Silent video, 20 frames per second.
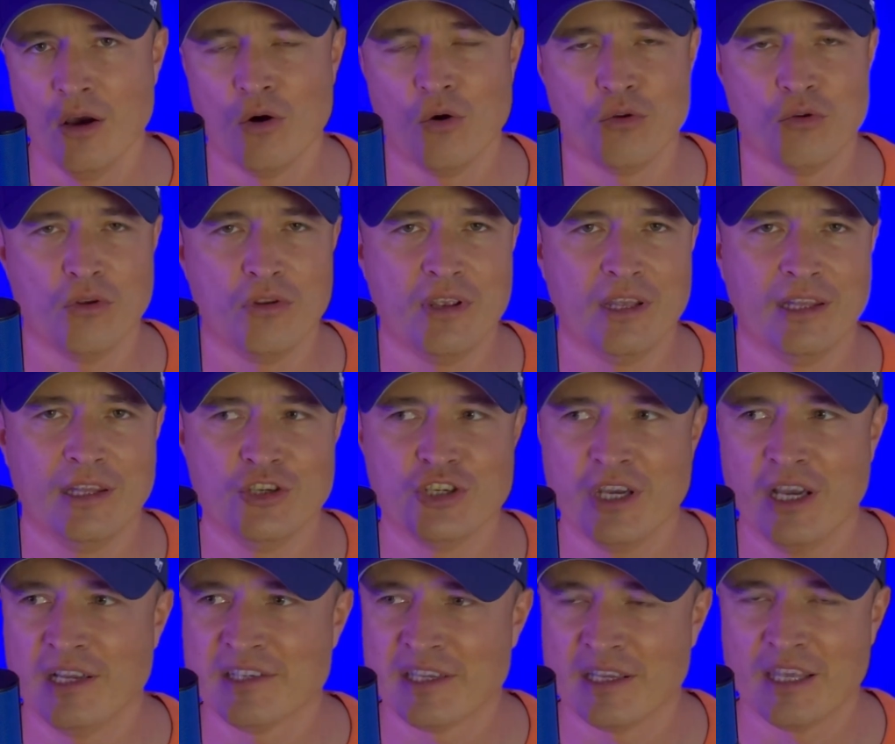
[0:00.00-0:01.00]
хоть он не
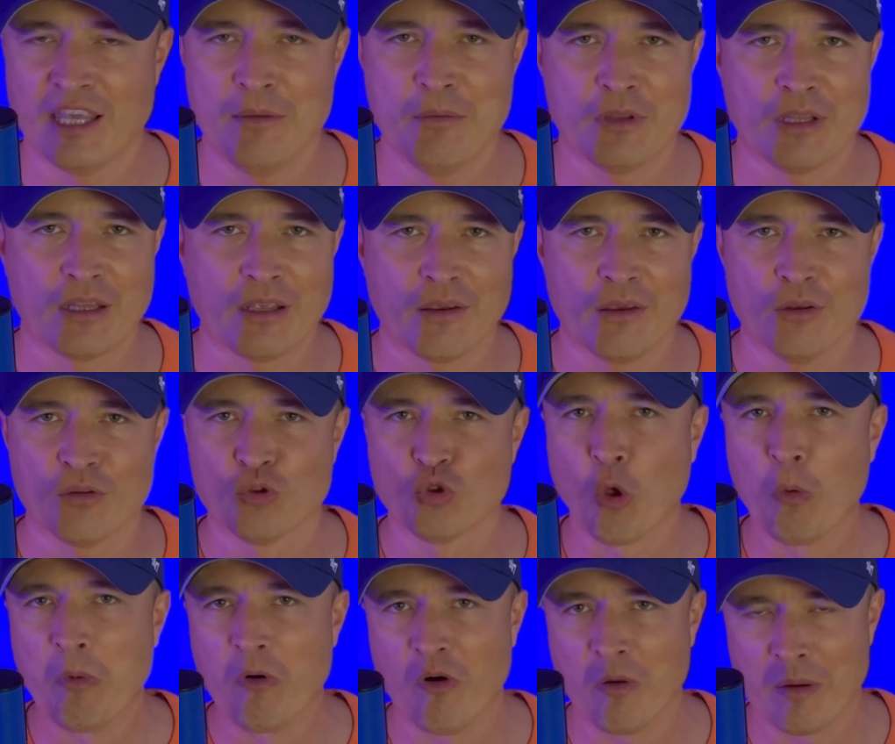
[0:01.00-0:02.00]
отличается какими-то такими
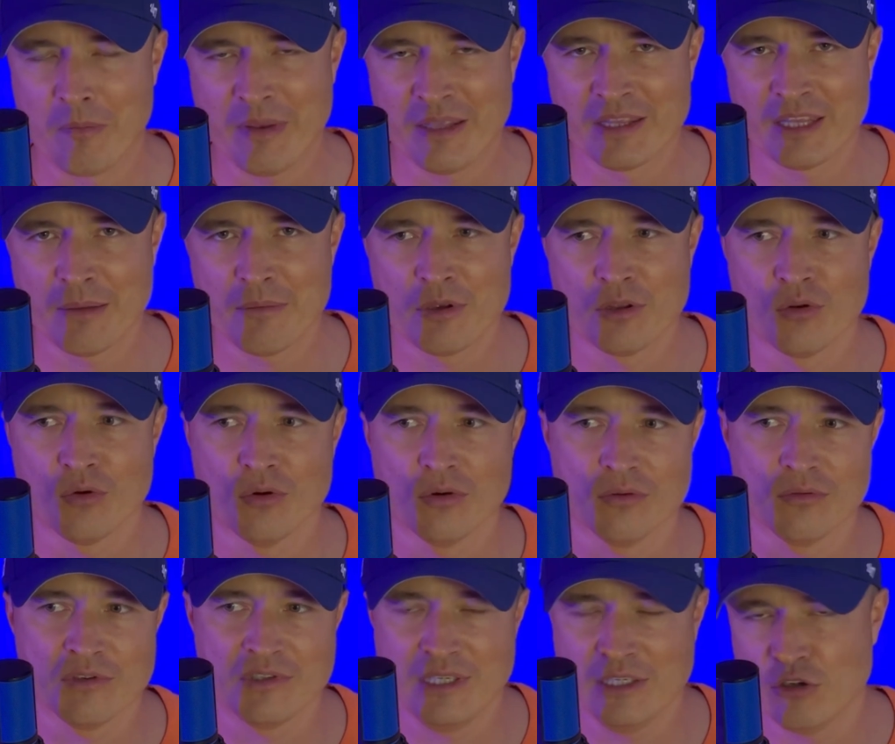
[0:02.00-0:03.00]
топовыми моментами,
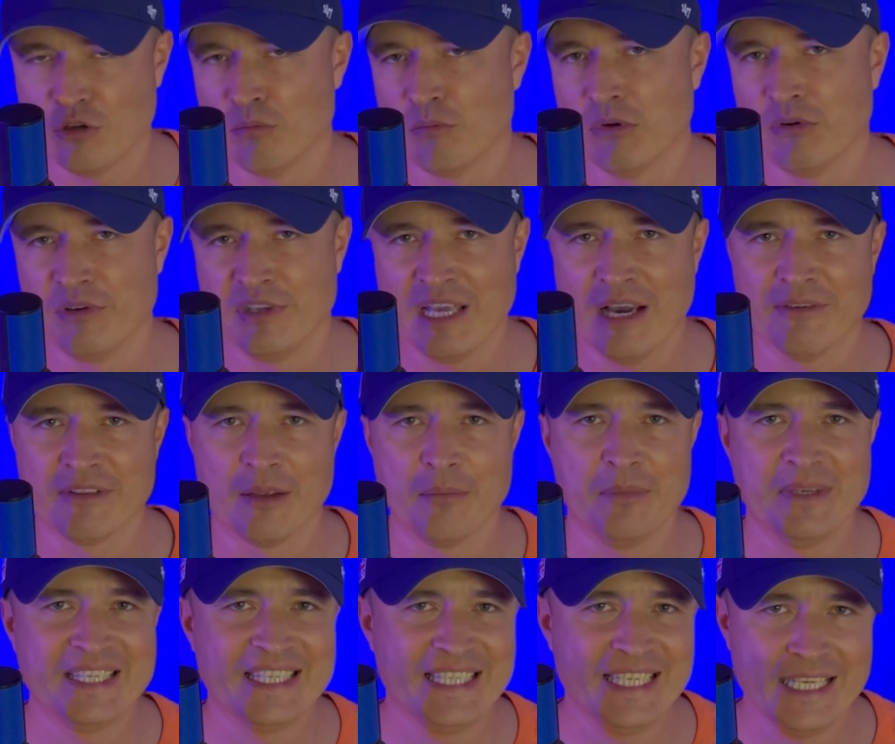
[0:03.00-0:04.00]
но здесь он был явно
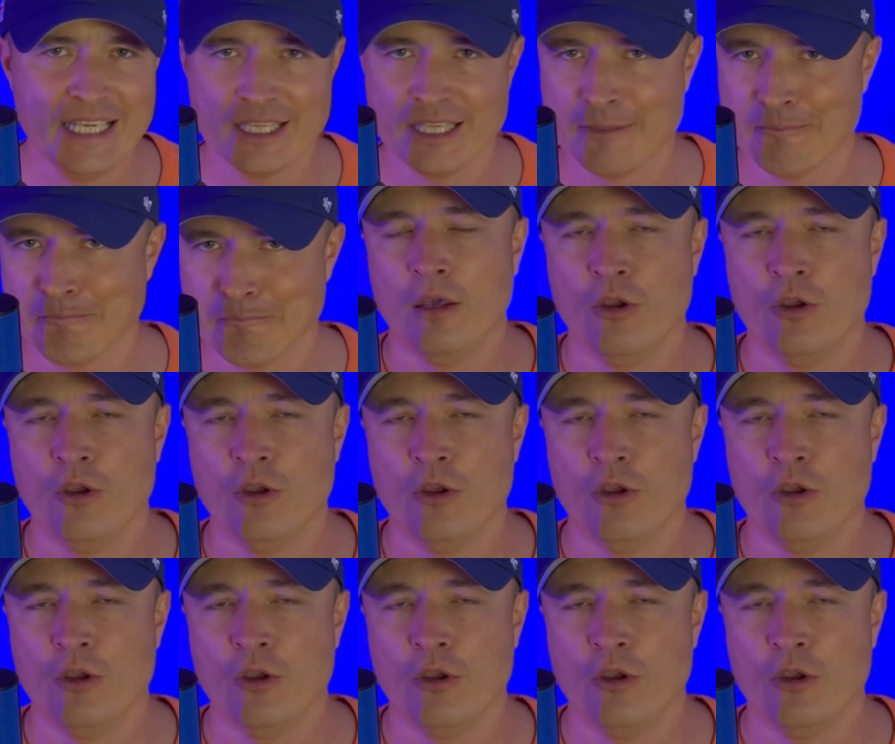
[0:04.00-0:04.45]
бессилен.